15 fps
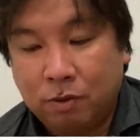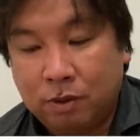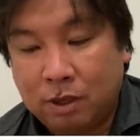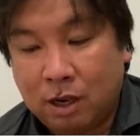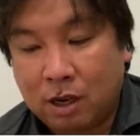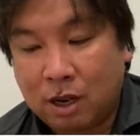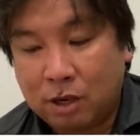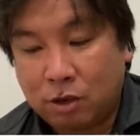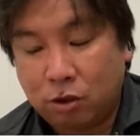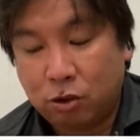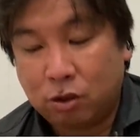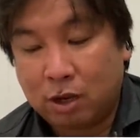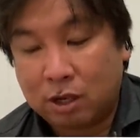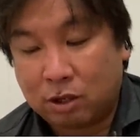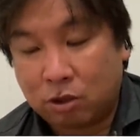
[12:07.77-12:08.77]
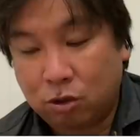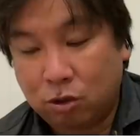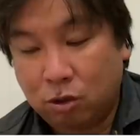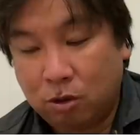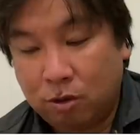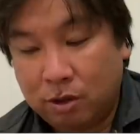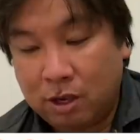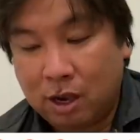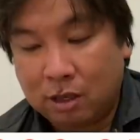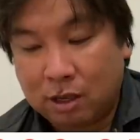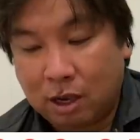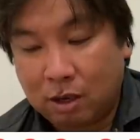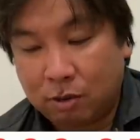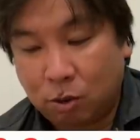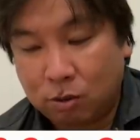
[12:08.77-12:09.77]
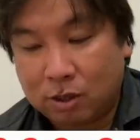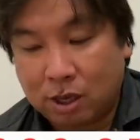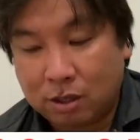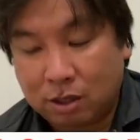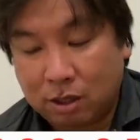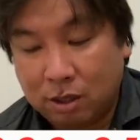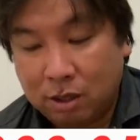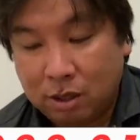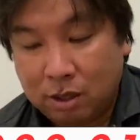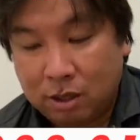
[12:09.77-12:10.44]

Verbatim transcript: 7回98球、2安打4三振、